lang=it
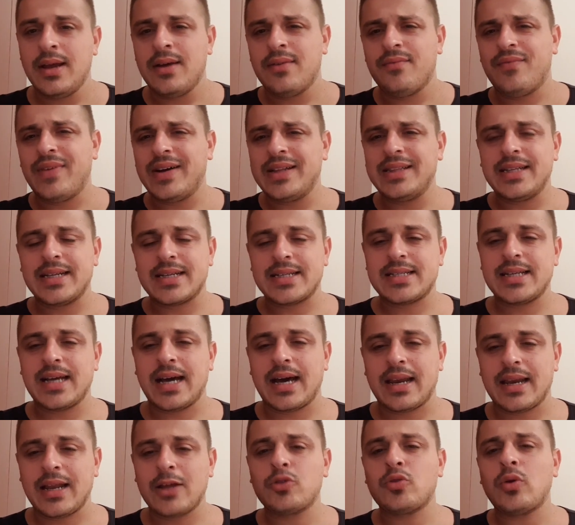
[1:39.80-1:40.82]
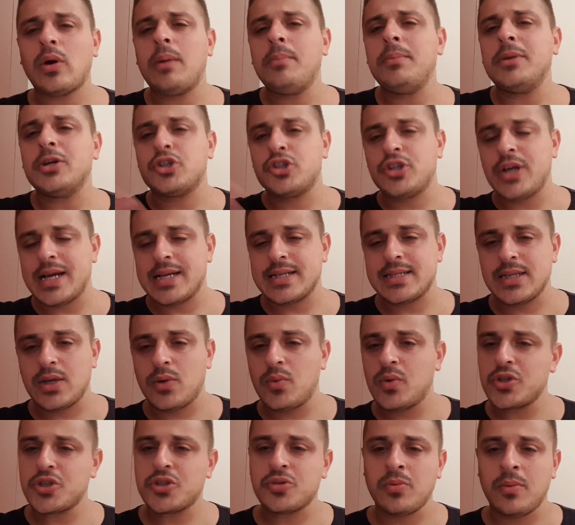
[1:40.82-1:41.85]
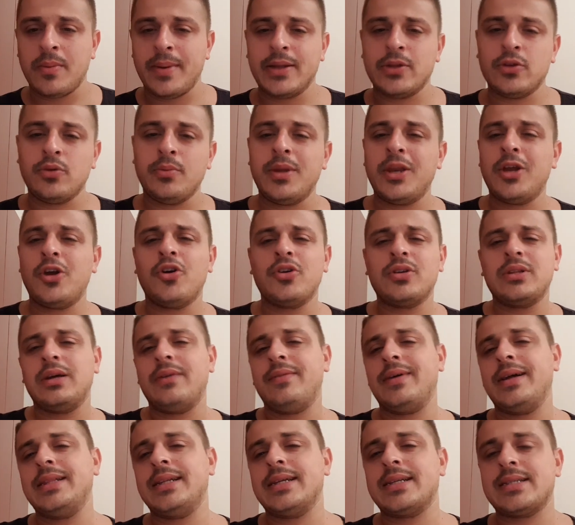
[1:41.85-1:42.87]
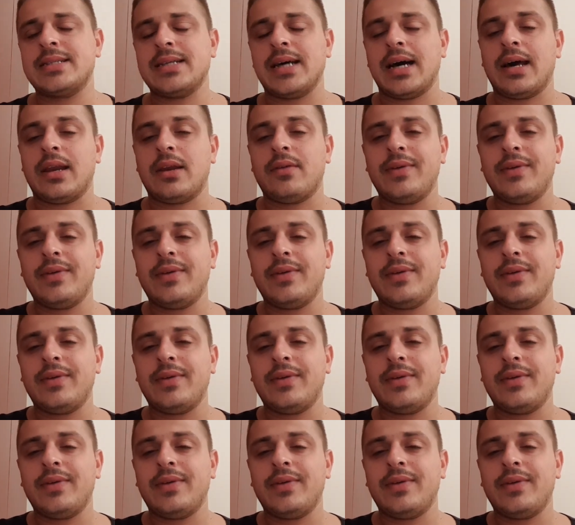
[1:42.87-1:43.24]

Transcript: Van der Sar, a me Scesni in questo momento mi ricorda Van der Sar.